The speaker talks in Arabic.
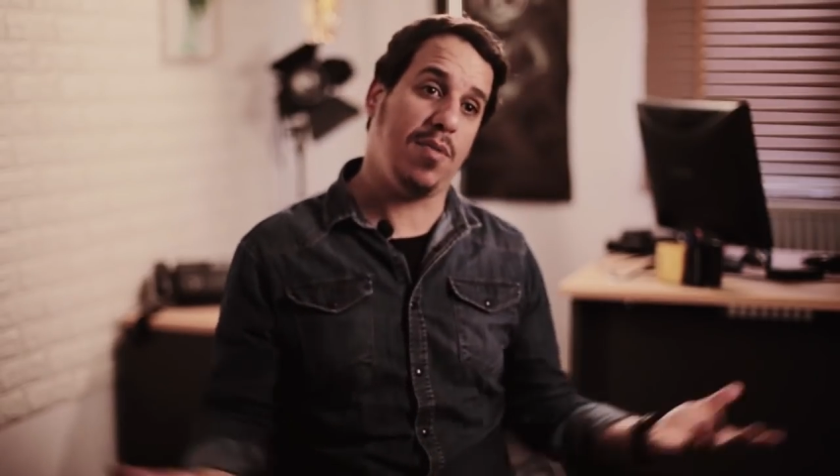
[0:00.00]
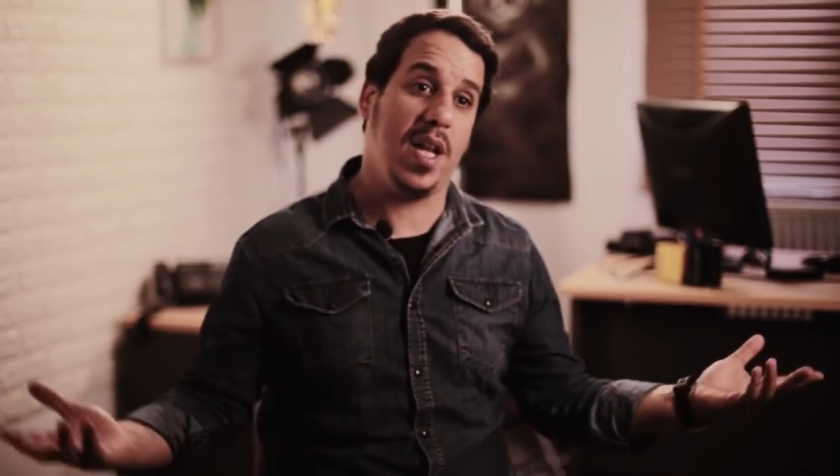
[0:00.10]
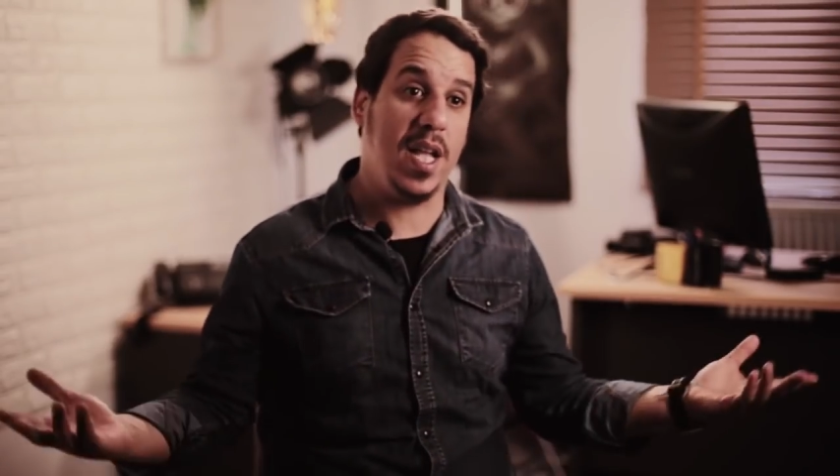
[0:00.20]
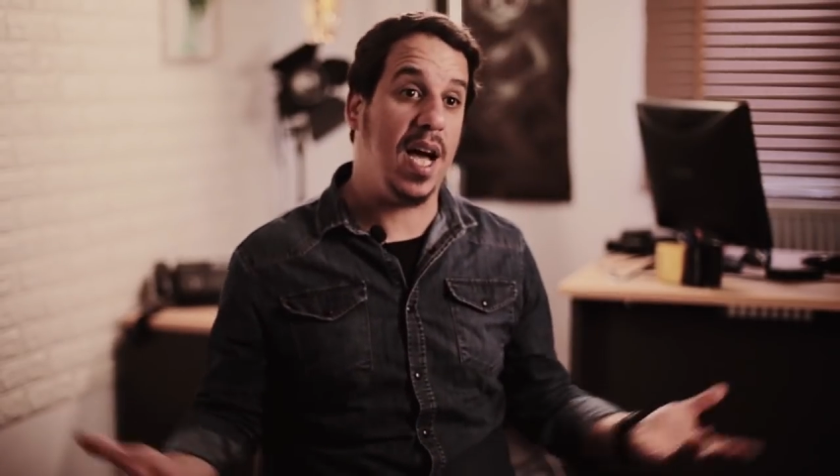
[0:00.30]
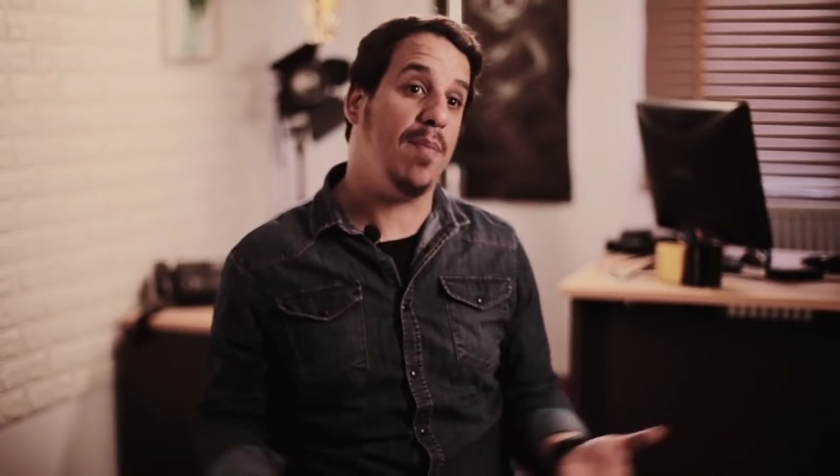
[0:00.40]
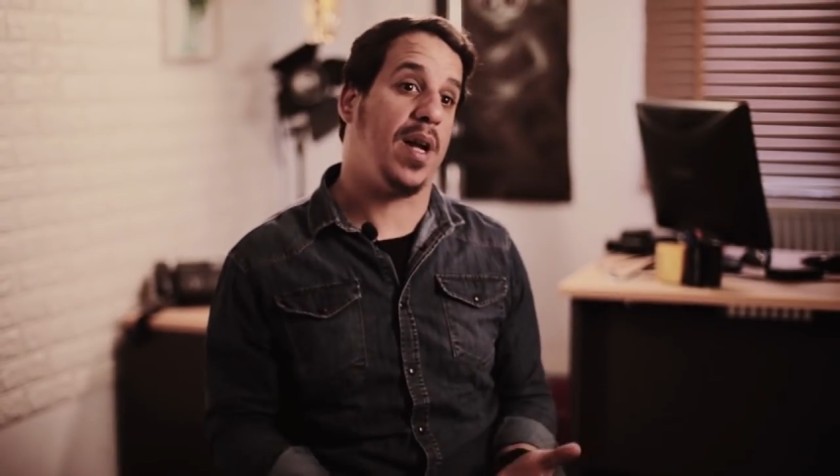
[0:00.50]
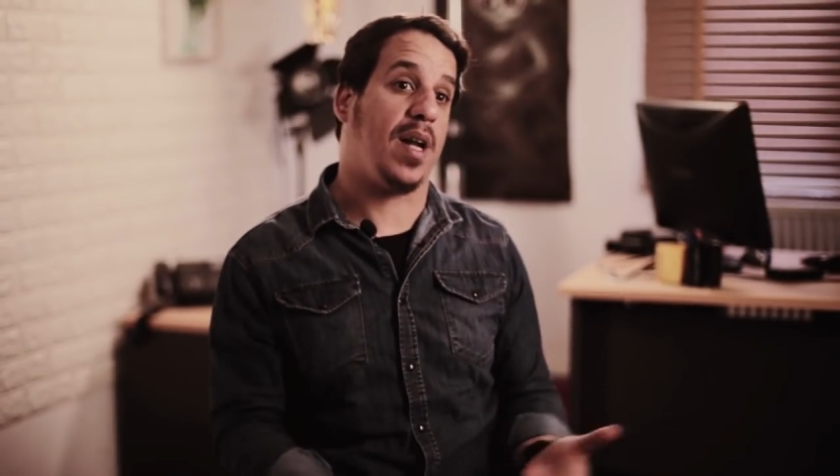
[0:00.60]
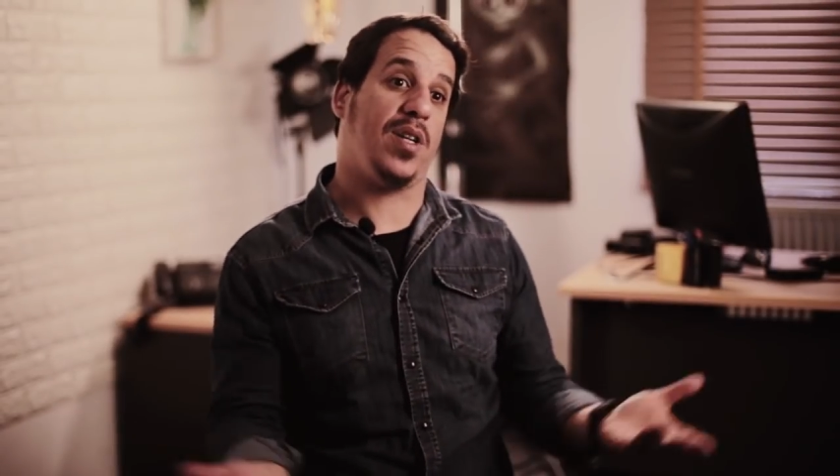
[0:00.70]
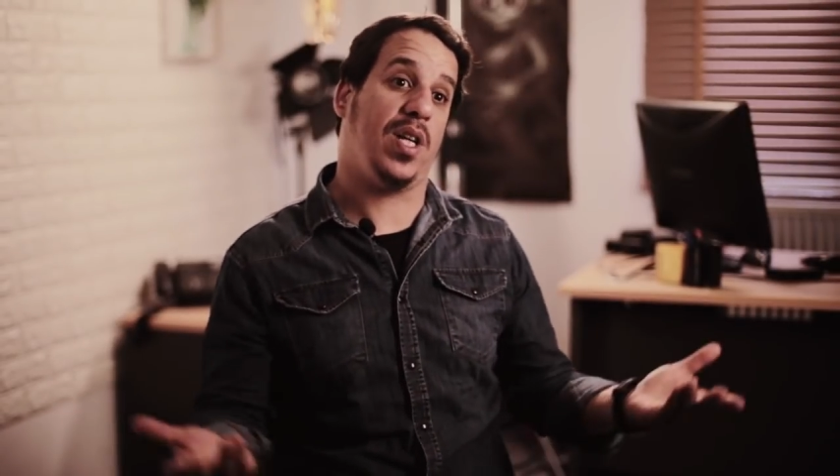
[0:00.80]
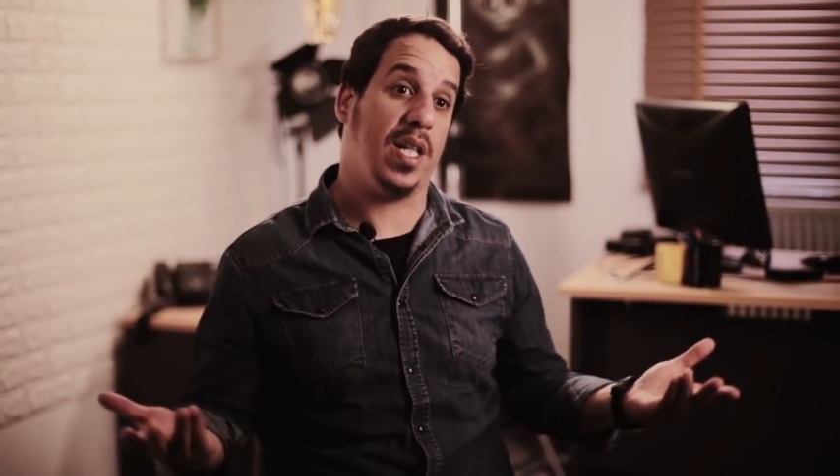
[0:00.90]
ديري يا عمي
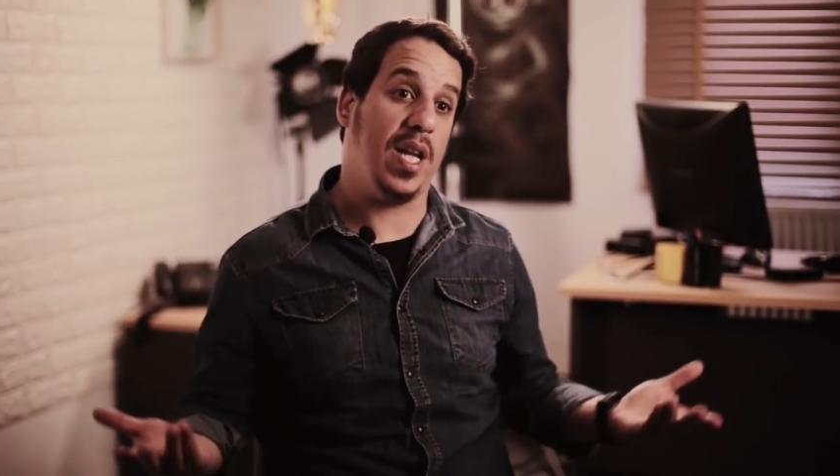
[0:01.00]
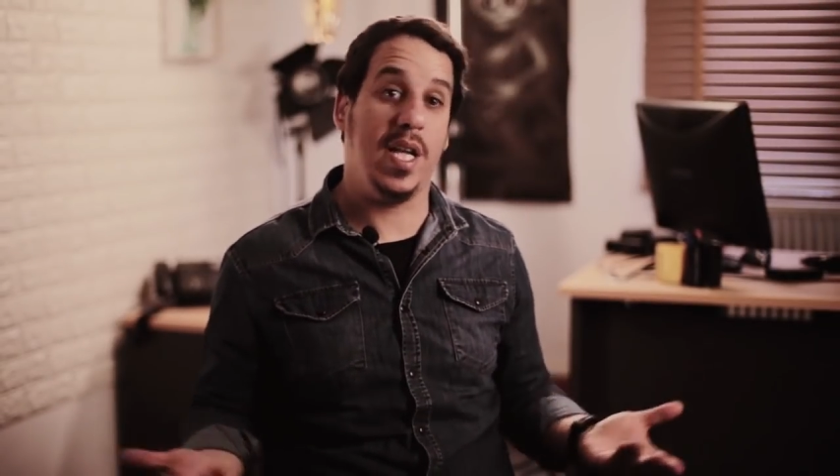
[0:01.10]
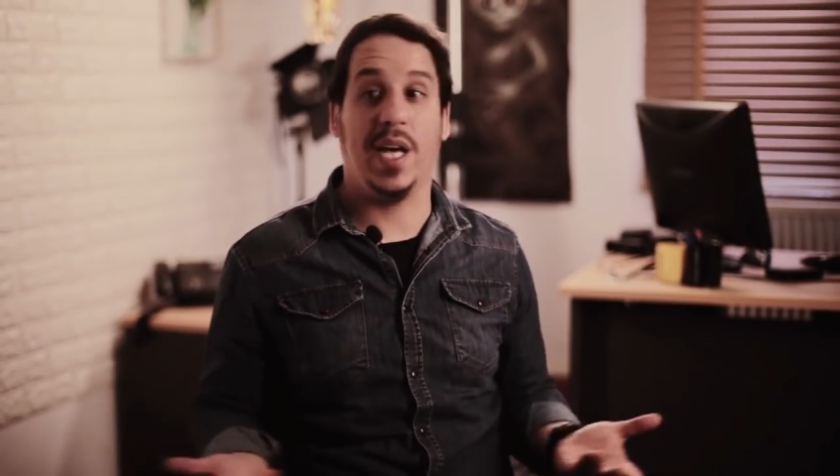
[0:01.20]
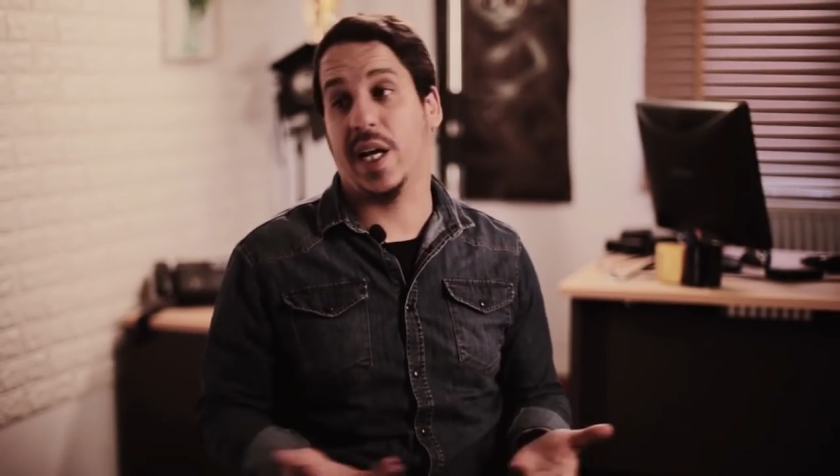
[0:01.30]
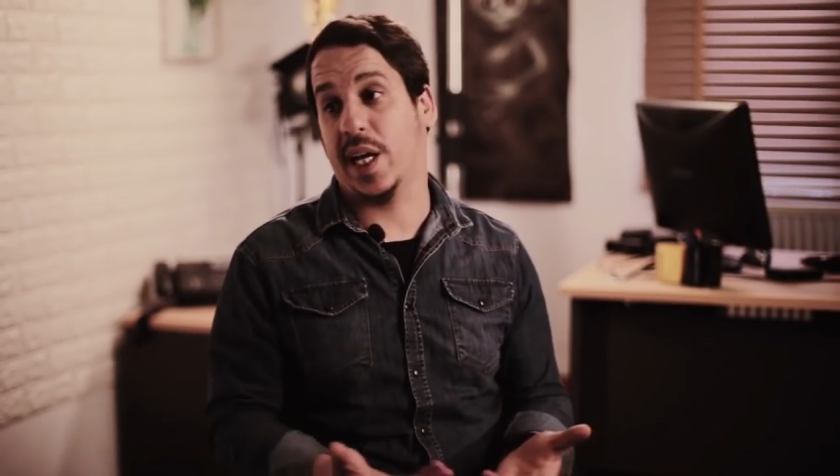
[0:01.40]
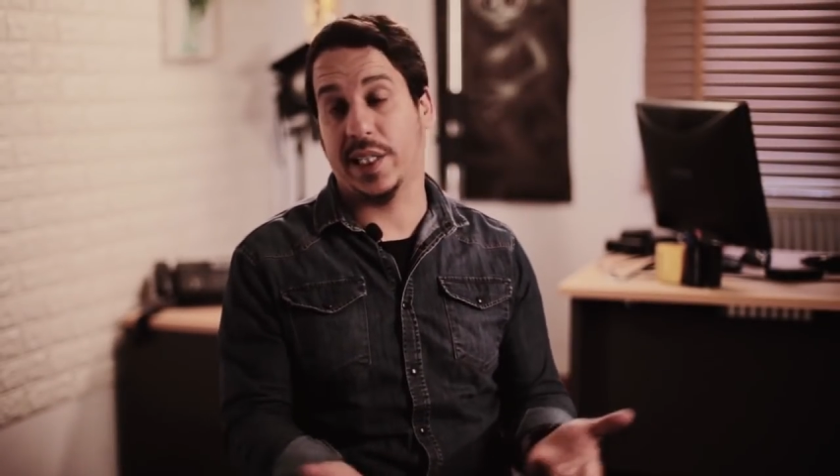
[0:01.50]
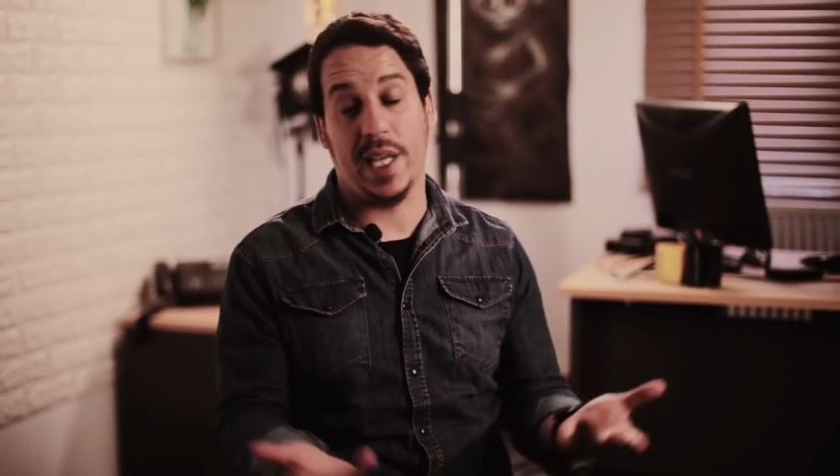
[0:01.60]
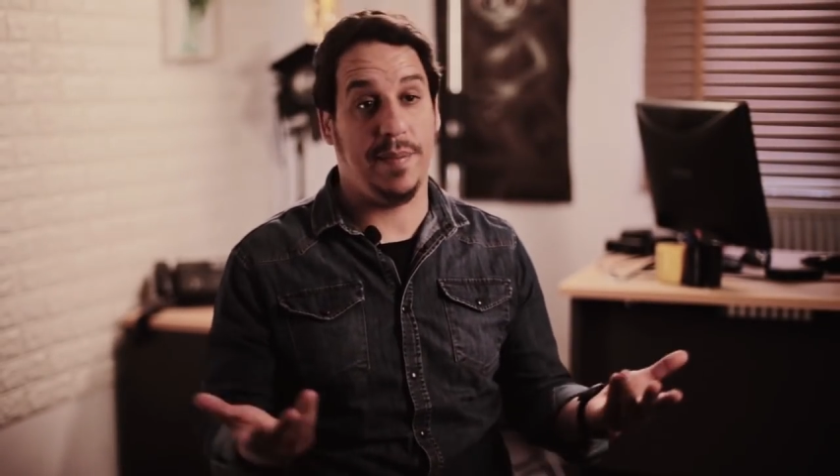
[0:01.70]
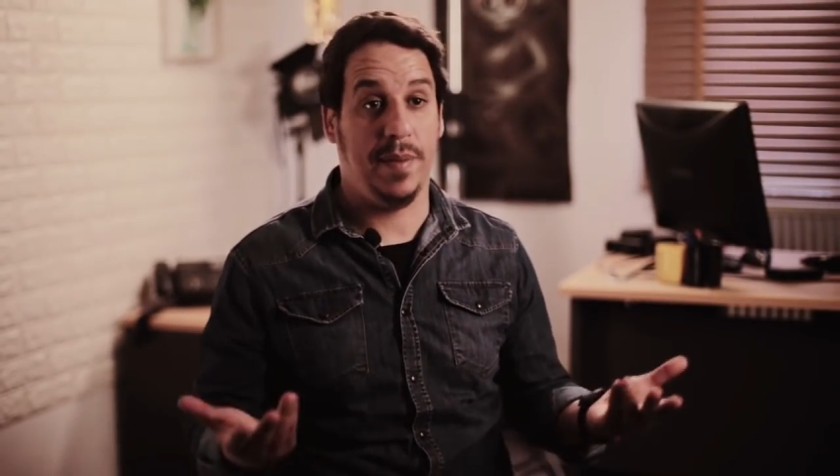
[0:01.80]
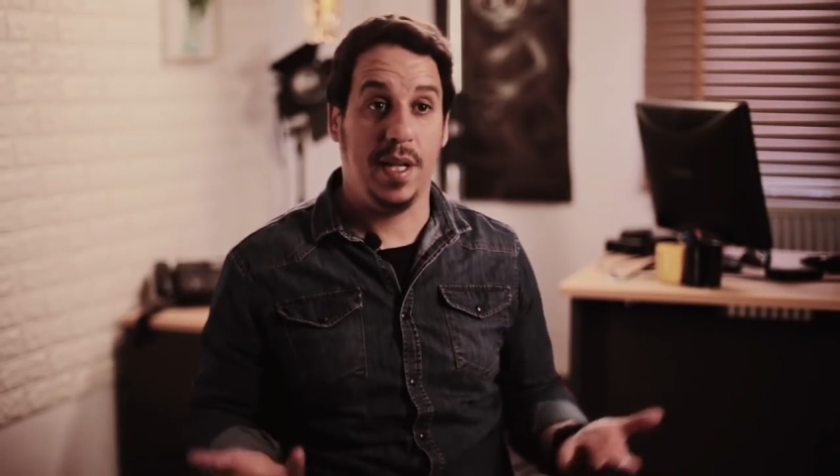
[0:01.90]
الرشيد ريحك
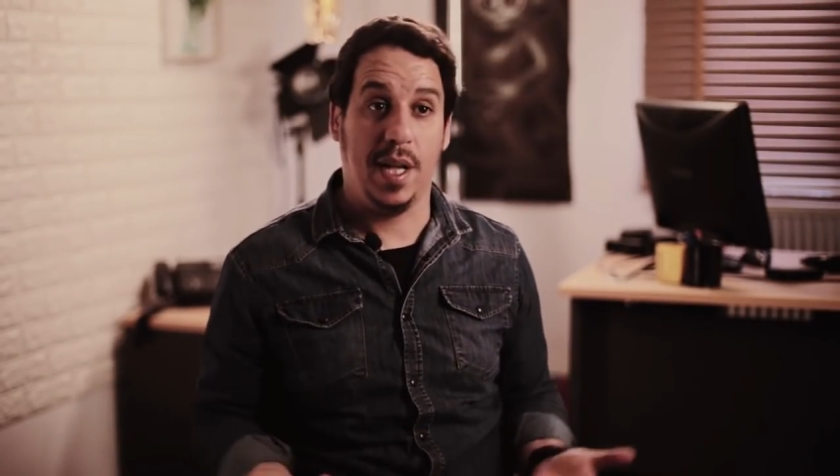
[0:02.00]
قديم